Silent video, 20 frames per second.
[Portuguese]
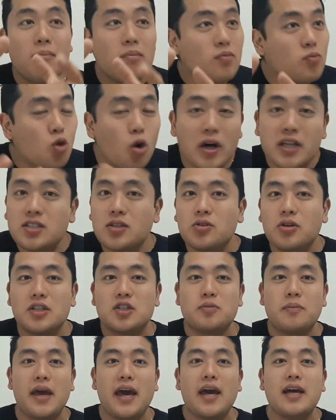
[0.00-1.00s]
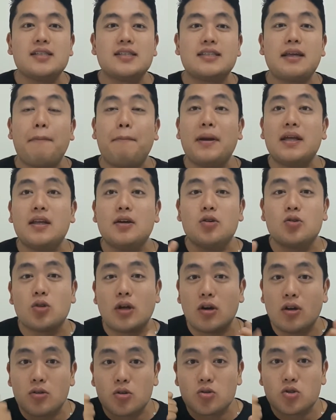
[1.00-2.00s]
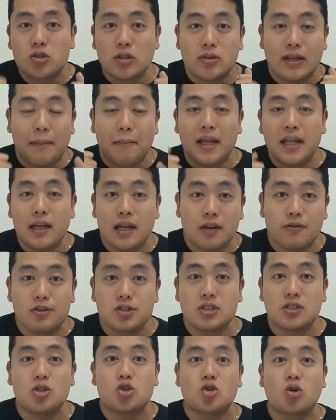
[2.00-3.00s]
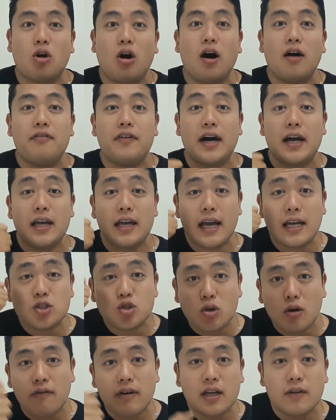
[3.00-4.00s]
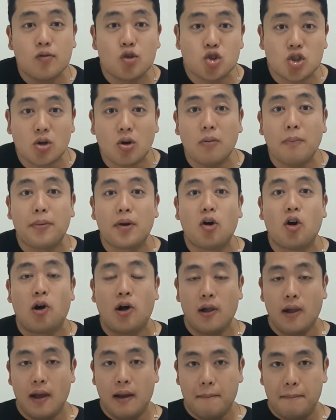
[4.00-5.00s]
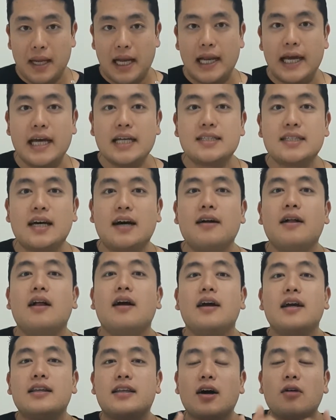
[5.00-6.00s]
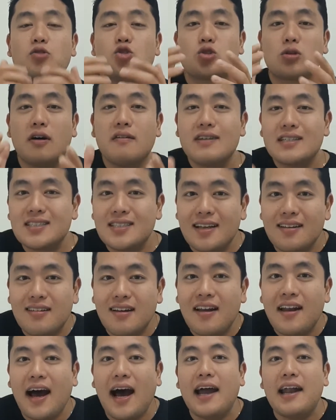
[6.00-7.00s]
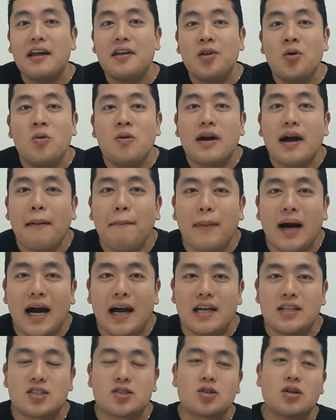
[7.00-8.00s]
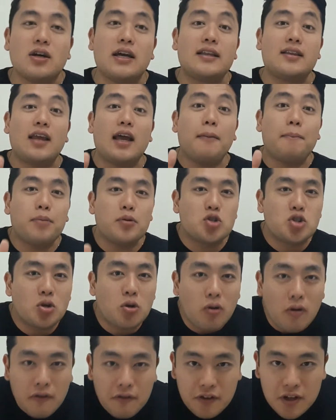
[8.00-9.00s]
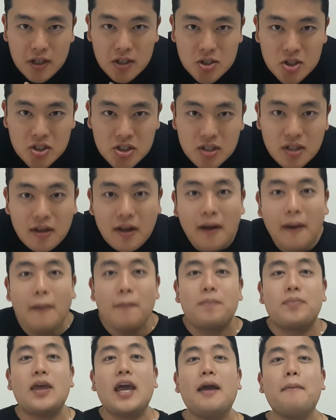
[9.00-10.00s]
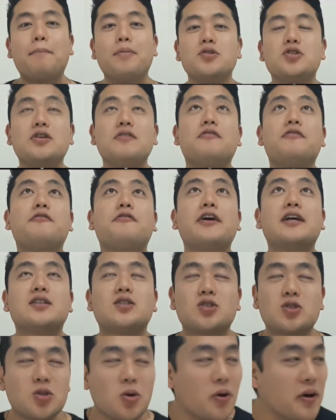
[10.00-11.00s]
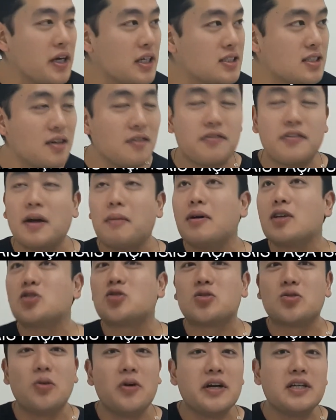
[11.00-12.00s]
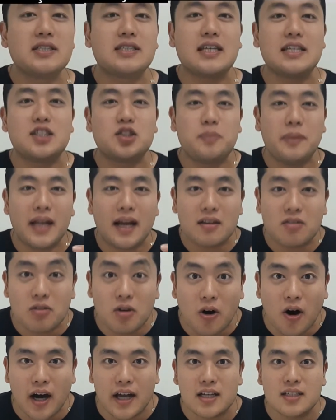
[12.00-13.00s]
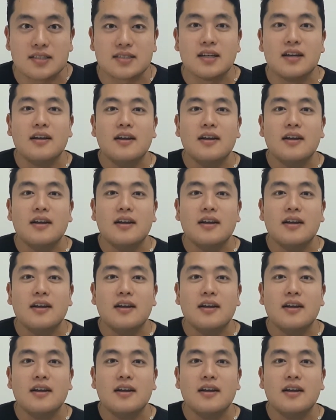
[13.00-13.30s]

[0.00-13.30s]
dois em dois meses, dependendo do, do, da maneira que você escova e a escova que você comprou, beleza? Então, escova centenária nunca mais tempo de Covid, tempo de infecções e inflamações respiratórias.